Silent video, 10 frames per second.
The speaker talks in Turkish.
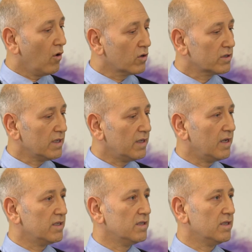Orta
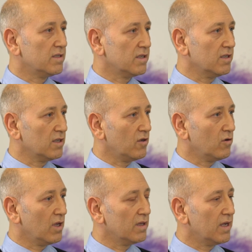derecede sıkıntılar
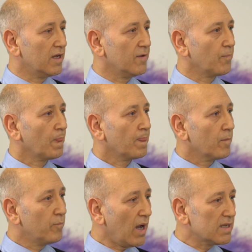olanlara
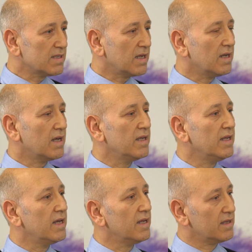Bazılarına
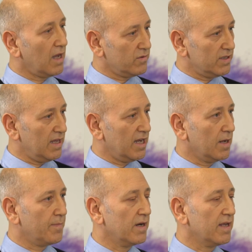yine tavsiyeler
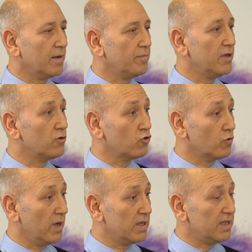yaparken bir
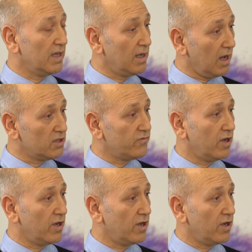gruba ise ilaç